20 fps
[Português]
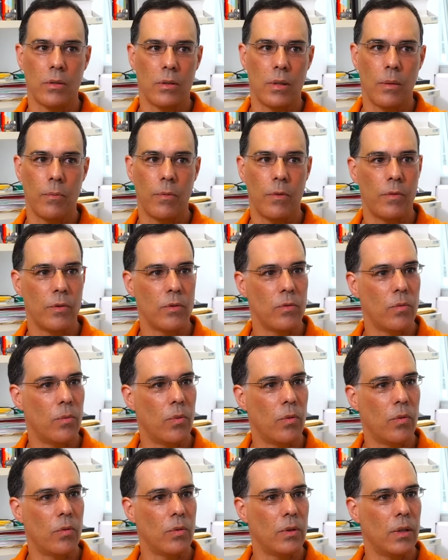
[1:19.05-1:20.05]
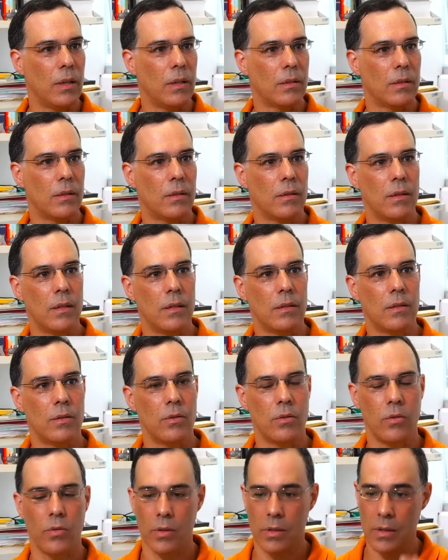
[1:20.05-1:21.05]
Eu sempre fiz um pouco desses,
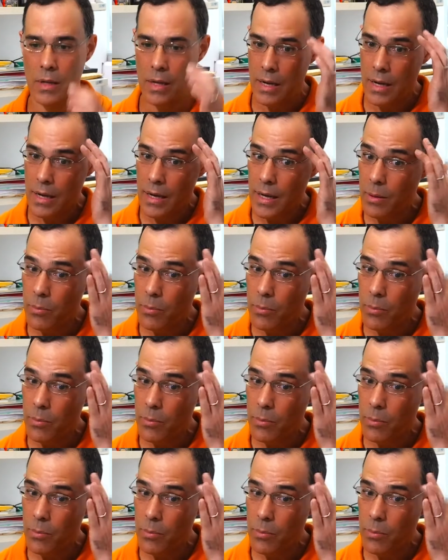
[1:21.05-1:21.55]
desses dois. Por